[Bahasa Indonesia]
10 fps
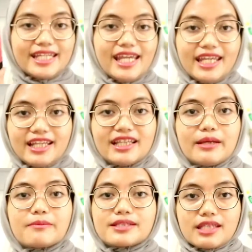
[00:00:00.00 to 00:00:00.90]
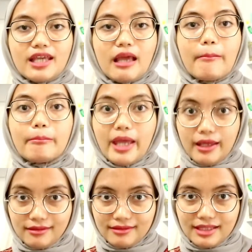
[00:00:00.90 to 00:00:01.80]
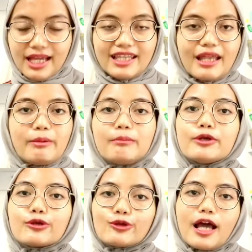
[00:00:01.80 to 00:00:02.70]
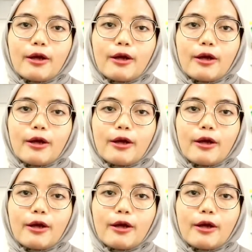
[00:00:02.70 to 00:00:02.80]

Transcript: jadi ini lipstick matte tapi menurut